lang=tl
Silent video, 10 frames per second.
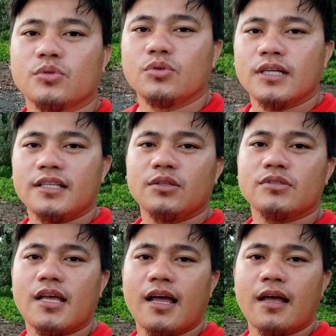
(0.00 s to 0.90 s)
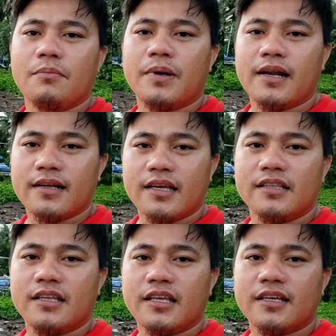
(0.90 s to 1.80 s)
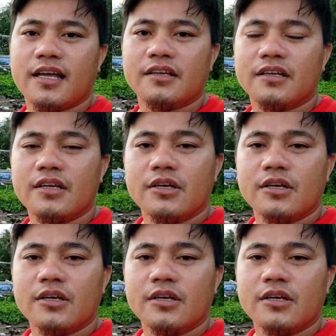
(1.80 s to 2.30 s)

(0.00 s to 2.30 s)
tuna dito sa barangay Dinahikan